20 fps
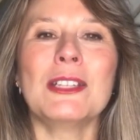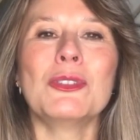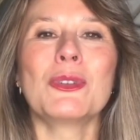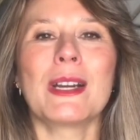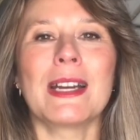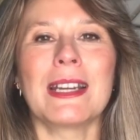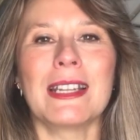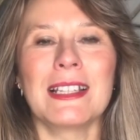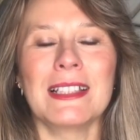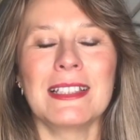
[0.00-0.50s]
en
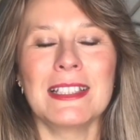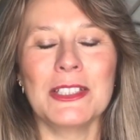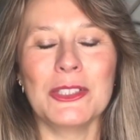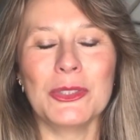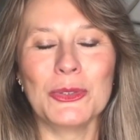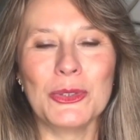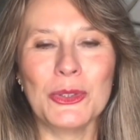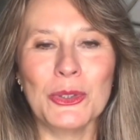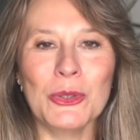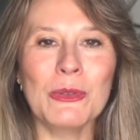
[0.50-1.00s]
un canal de
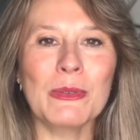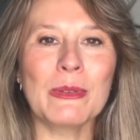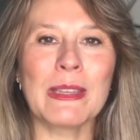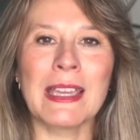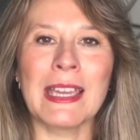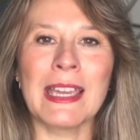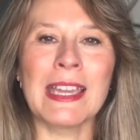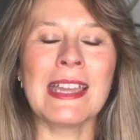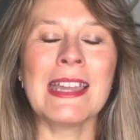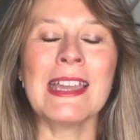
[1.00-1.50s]
YouTube
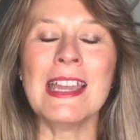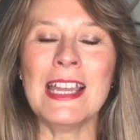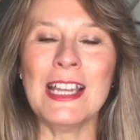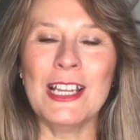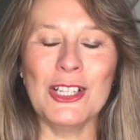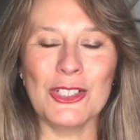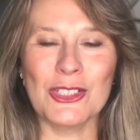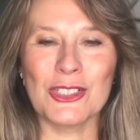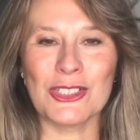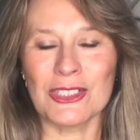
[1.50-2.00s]
que
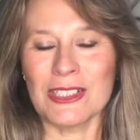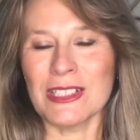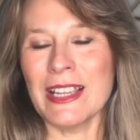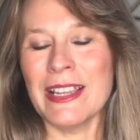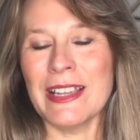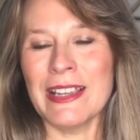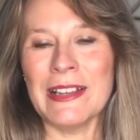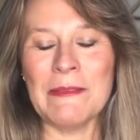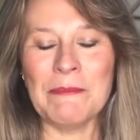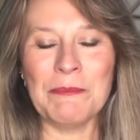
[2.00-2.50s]
los
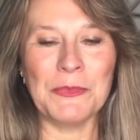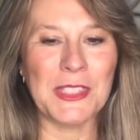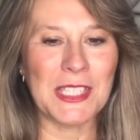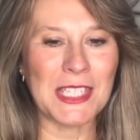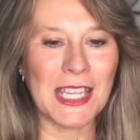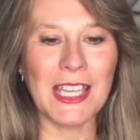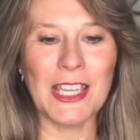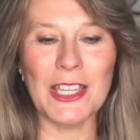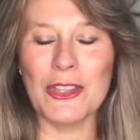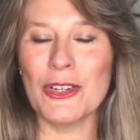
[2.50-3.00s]
eh,
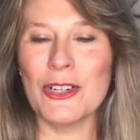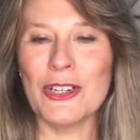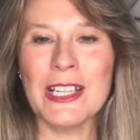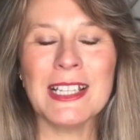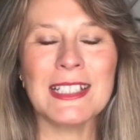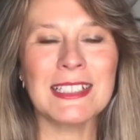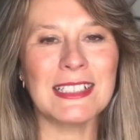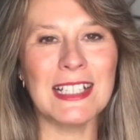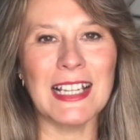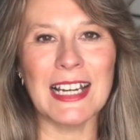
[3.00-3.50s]

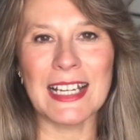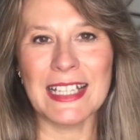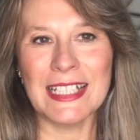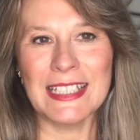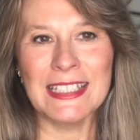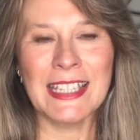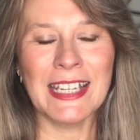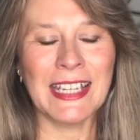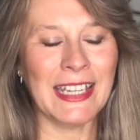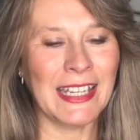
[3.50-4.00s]
seguidores, la
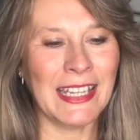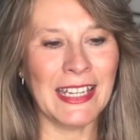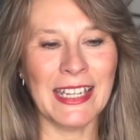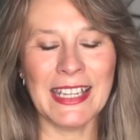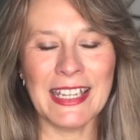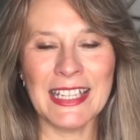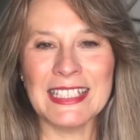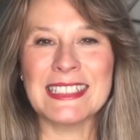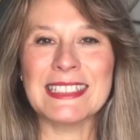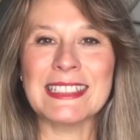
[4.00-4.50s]
gente
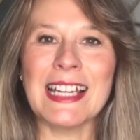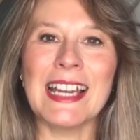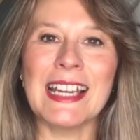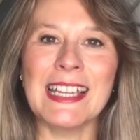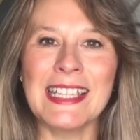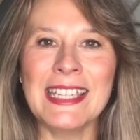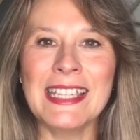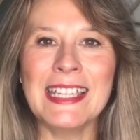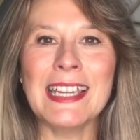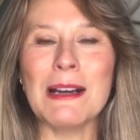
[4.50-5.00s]
que, está
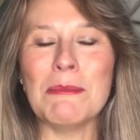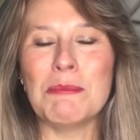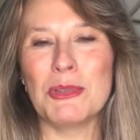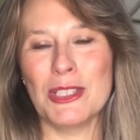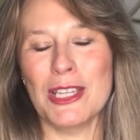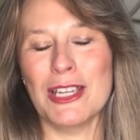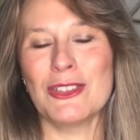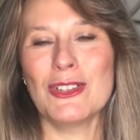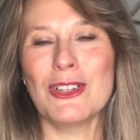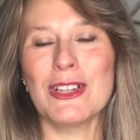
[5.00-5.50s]
ahí
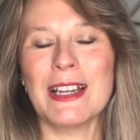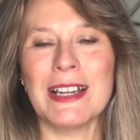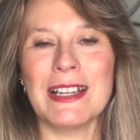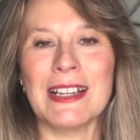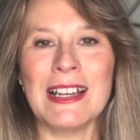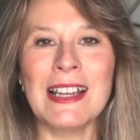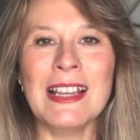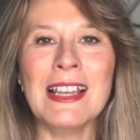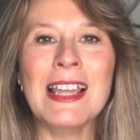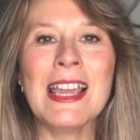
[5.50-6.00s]
apoyando el
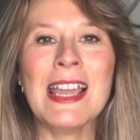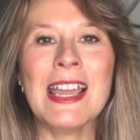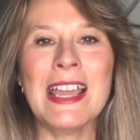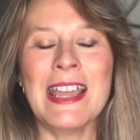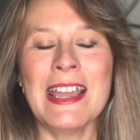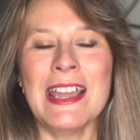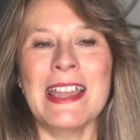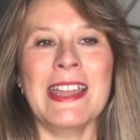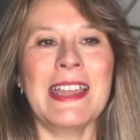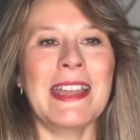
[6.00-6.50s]
canal,
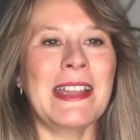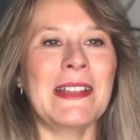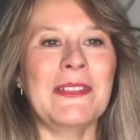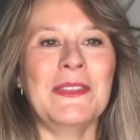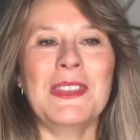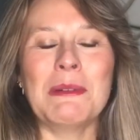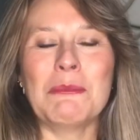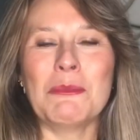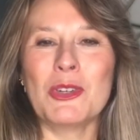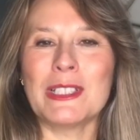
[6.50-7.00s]
eh,
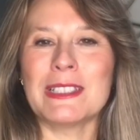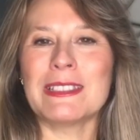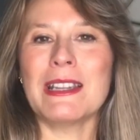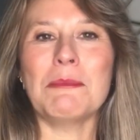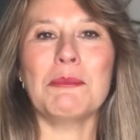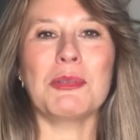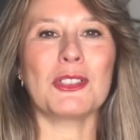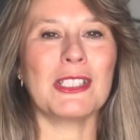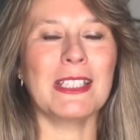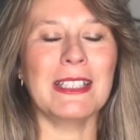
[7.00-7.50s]

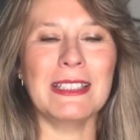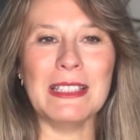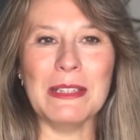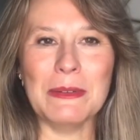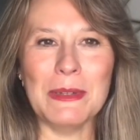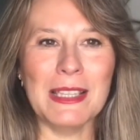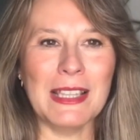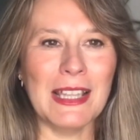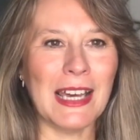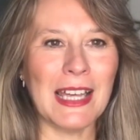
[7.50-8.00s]
demuestre
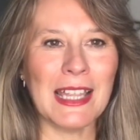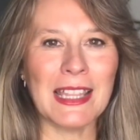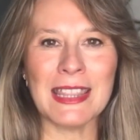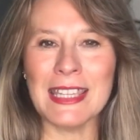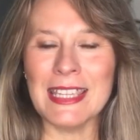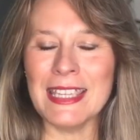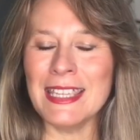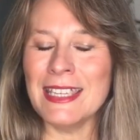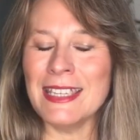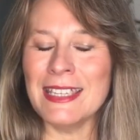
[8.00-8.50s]
positividad
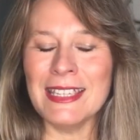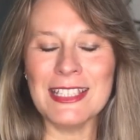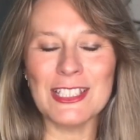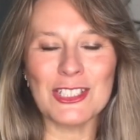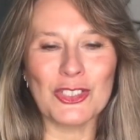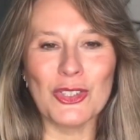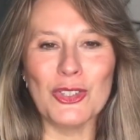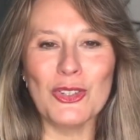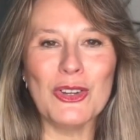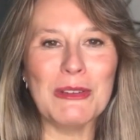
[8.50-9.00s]
y
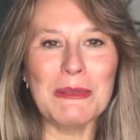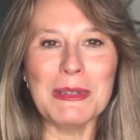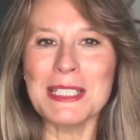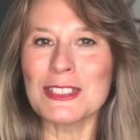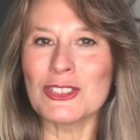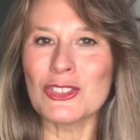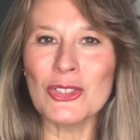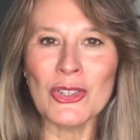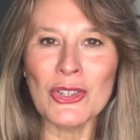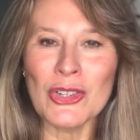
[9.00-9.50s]
solo he
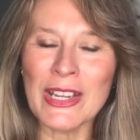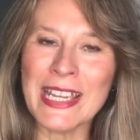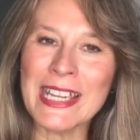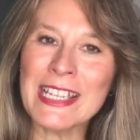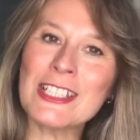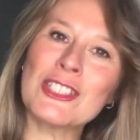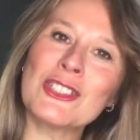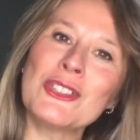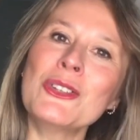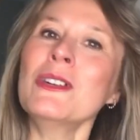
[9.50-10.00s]
visto
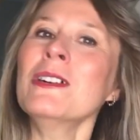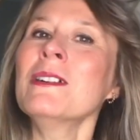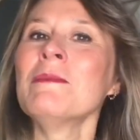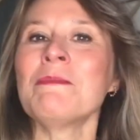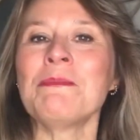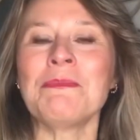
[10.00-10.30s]
eso